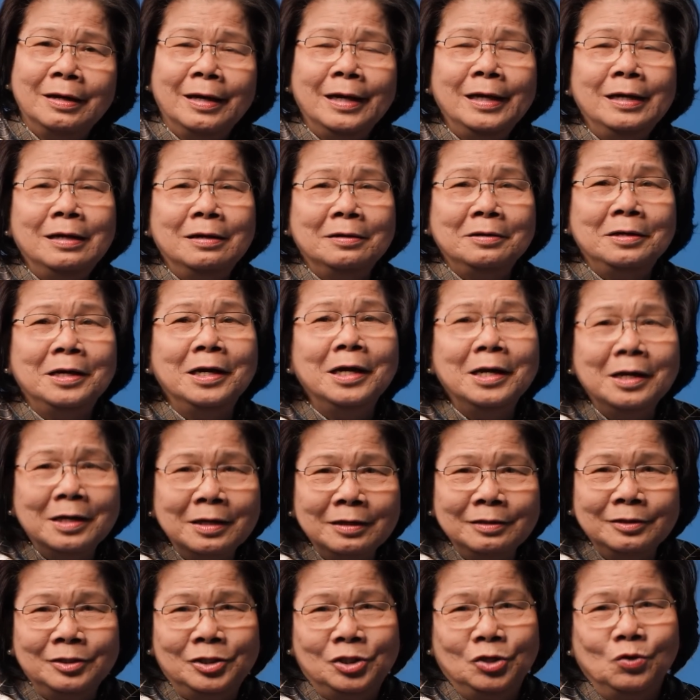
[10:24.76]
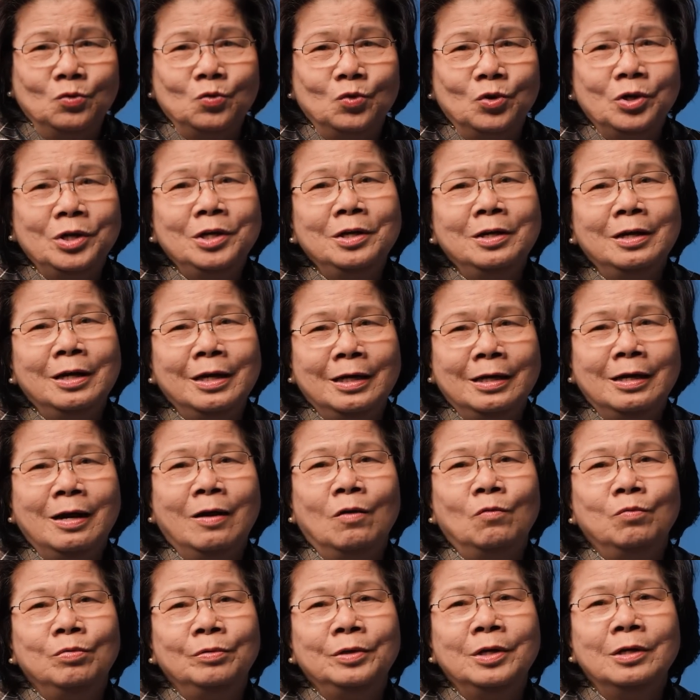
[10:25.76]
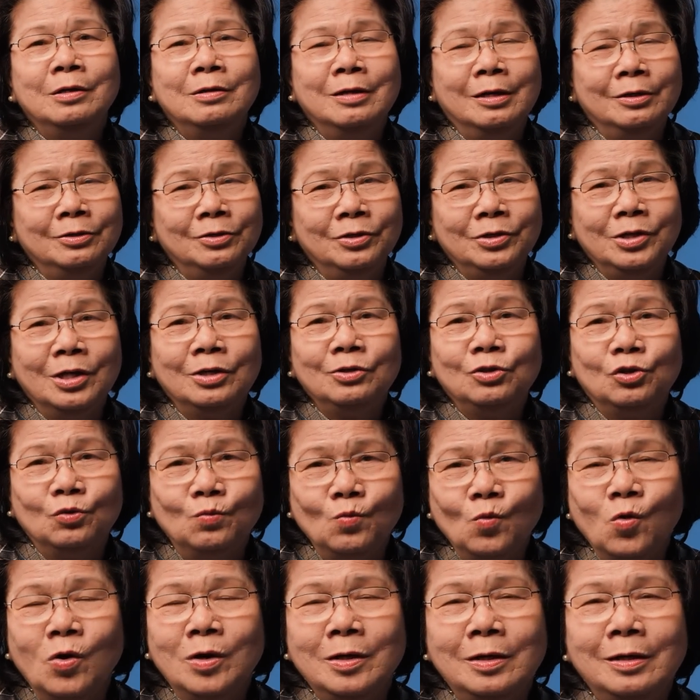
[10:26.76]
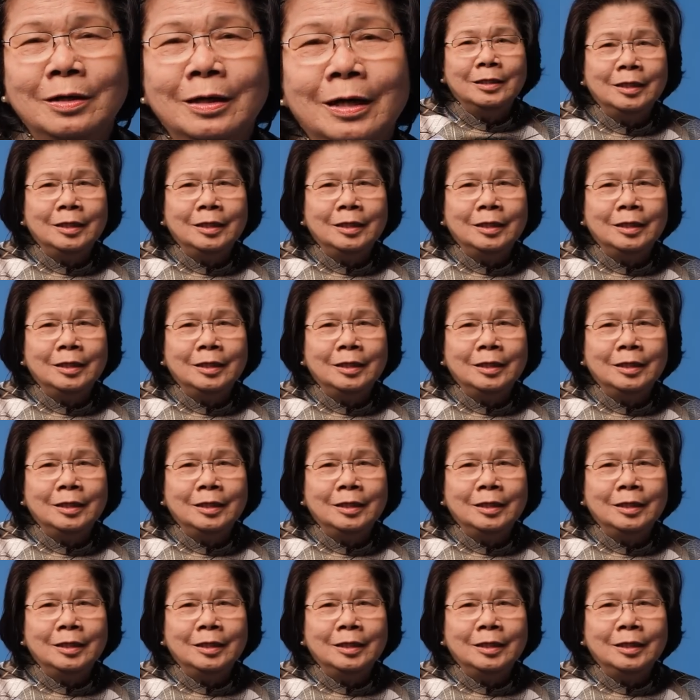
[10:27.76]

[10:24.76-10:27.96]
hay là ghiền sầu riêng hay không như là người dân Trung Quốc